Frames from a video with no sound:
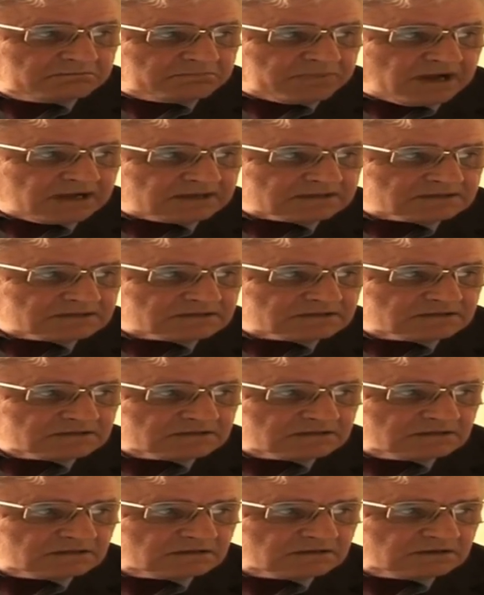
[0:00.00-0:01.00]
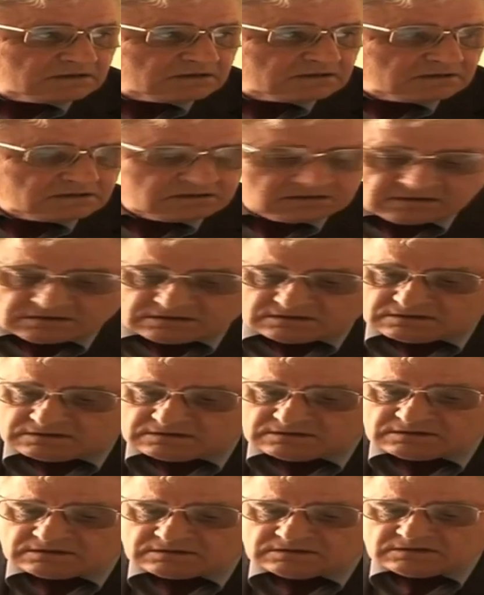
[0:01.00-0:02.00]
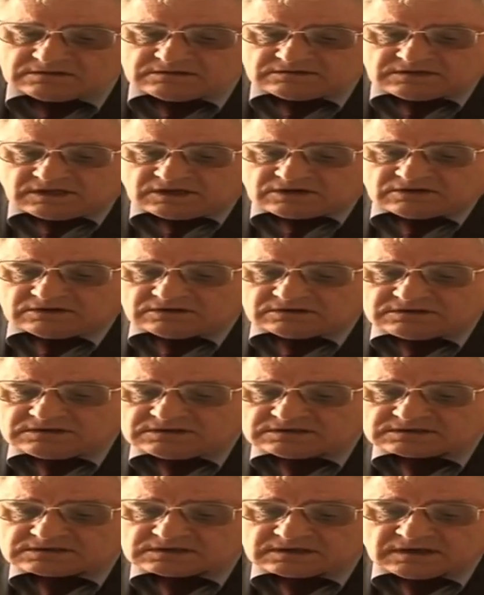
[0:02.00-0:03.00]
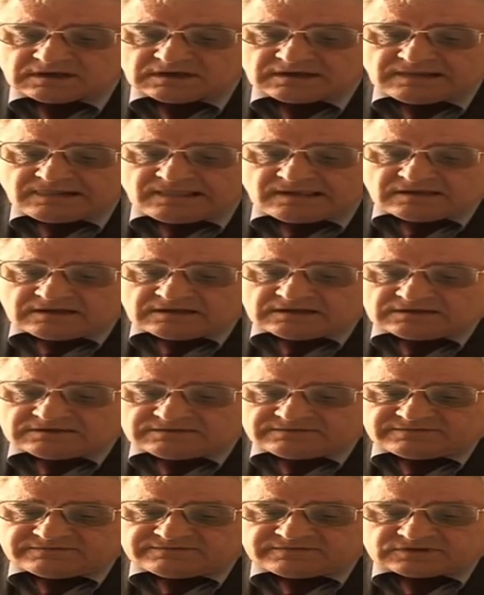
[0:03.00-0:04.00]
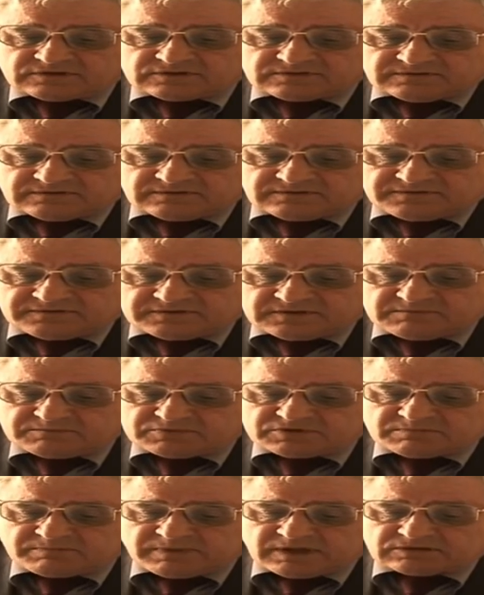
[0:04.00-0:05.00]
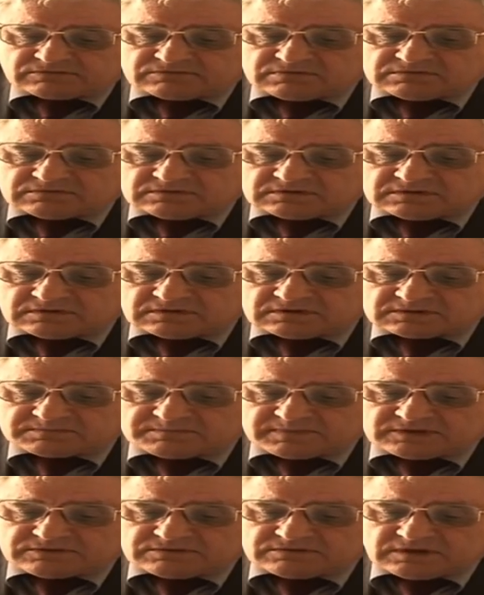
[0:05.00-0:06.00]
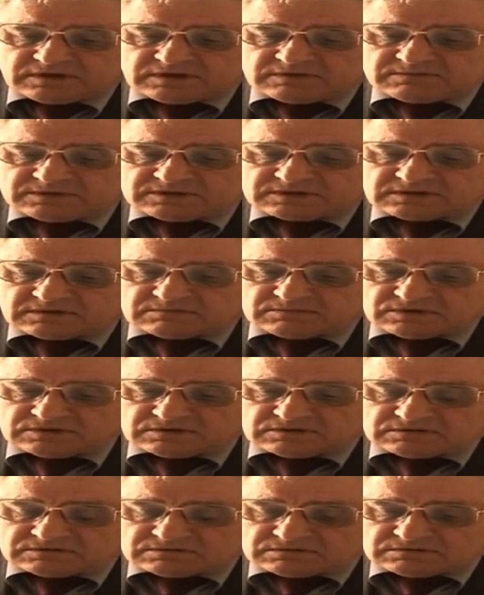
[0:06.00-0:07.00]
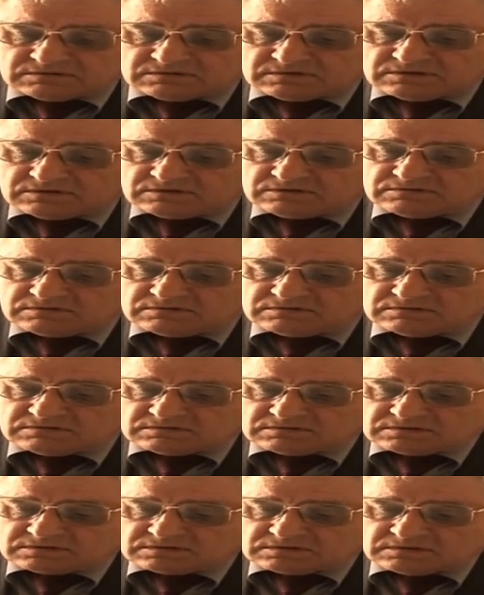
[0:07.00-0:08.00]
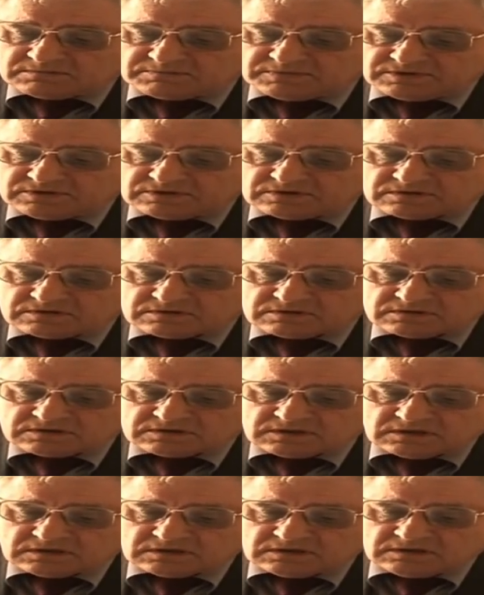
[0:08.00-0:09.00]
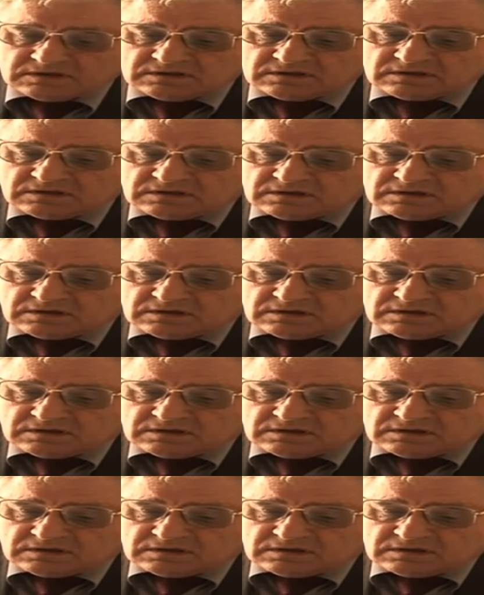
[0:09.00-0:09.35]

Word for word: pas ląd, ląd, tego lotniska. W, od, w tym przypadku, który rozpatrujemy, samolotu Tu-154,